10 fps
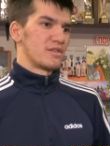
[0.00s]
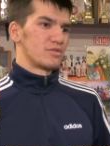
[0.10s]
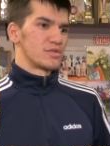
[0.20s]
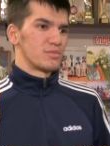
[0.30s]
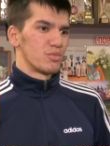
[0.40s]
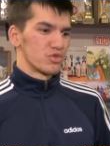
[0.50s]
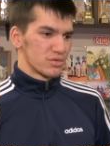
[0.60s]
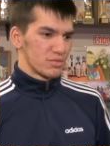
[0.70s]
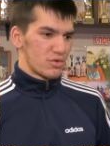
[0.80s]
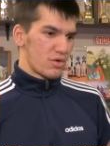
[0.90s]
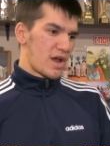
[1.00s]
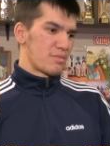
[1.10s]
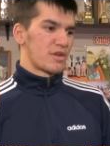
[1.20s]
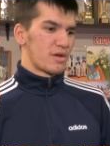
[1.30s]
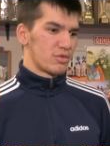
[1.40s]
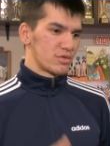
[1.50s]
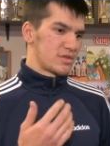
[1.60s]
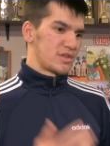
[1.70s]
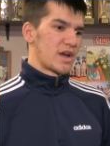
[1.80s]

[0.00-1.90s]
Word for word: то есть мы можем и руками работать,